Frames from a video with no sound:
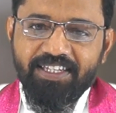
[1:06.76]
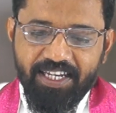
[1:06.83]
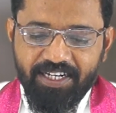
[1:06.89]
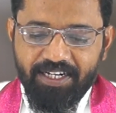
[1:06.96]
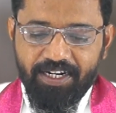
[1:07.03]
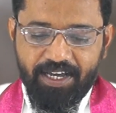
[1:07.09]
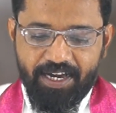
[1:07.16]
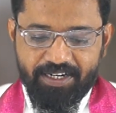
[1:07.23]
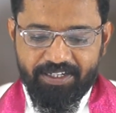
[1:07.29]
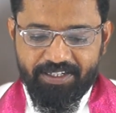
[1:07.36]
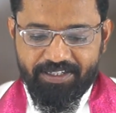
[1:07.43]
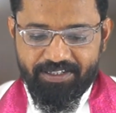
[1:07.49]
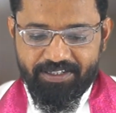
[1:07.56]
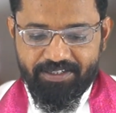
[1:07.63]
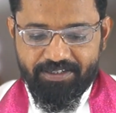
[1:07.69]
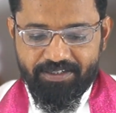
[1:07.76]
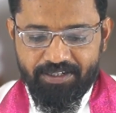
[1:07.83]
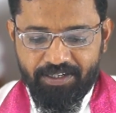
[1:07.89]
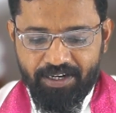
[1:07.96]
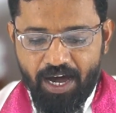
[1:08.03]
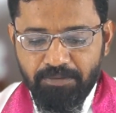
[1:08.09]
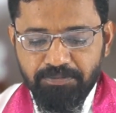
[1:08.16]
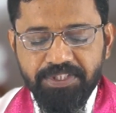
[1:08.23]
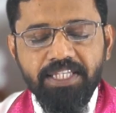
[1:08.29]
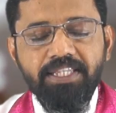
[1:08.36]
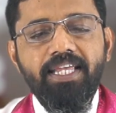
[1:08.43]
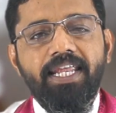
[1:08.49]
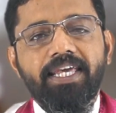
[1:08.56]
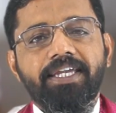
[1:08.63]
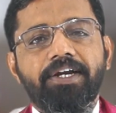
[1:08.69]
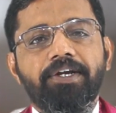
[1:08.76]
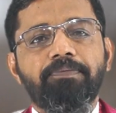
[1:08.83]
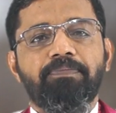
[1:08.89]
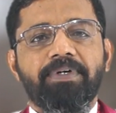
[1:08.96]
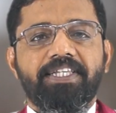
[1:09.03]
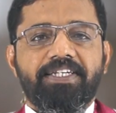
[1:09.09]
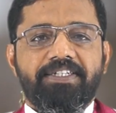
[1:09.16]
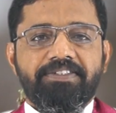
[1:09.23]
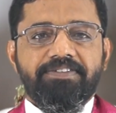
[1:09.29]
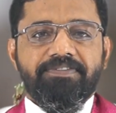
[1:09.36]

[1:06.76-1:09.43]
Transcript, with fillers: இன்று நான் நாம் சிந்தனைக்கு எடுப்பது